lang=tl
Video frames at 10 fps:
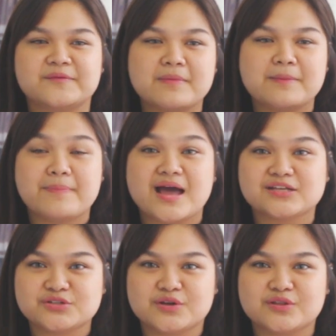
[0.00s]
may
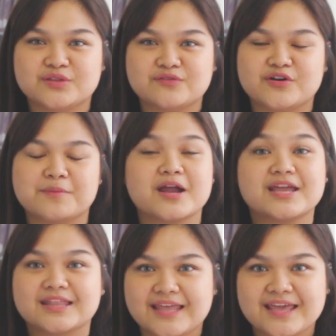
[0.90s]
passion for
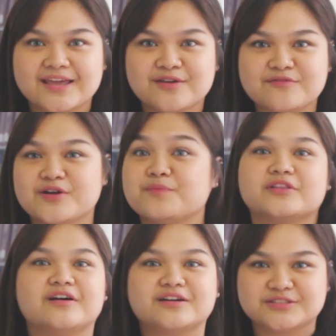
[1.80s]
marketing, for
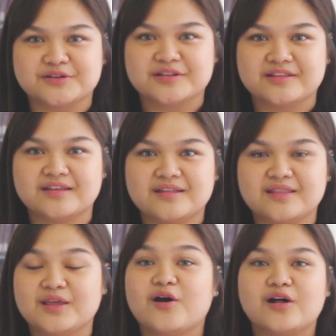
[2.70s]
production,
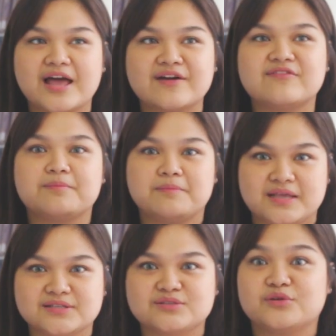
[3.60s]
they all have a
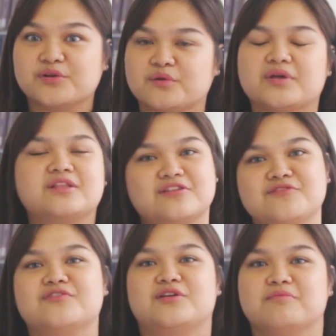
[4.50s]
place to grow in
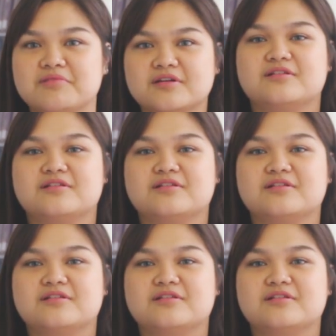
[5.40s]
Reverb.